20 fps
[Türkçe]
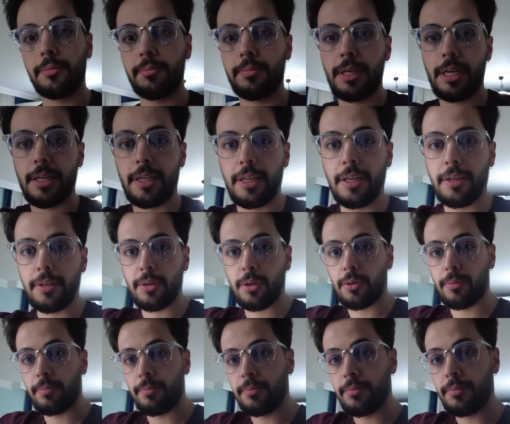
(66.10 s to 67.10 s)
Ben
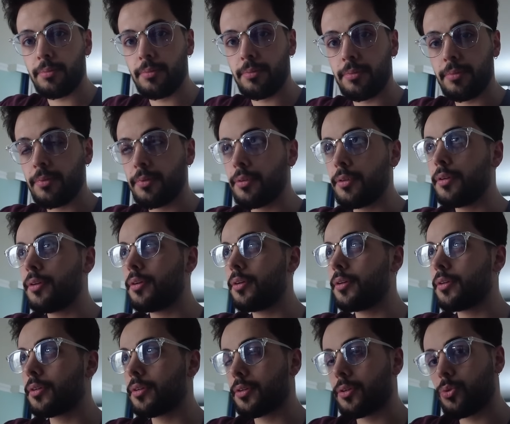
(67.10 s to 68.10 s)
inanıyorum.
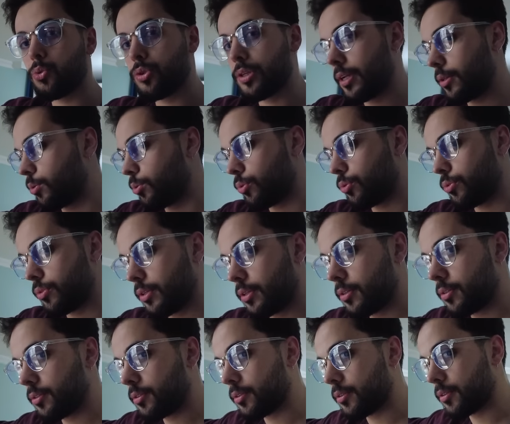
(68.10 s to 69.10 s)
Güzel durduğunu.
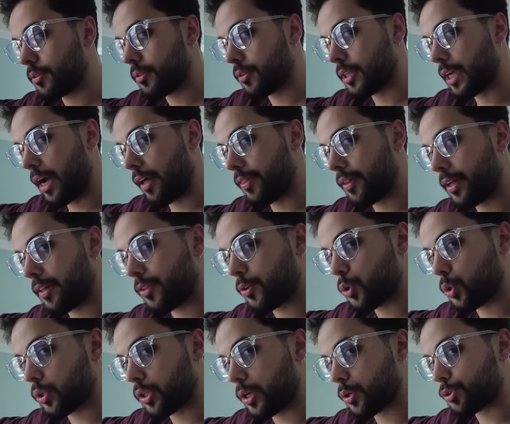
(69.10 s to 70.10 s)
Yandan da
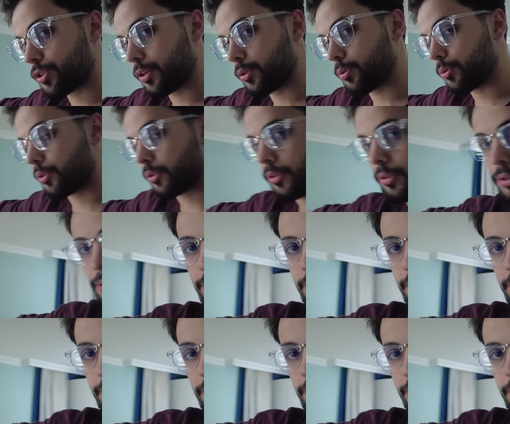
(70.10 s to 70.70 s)
çok daha güzel duruyor.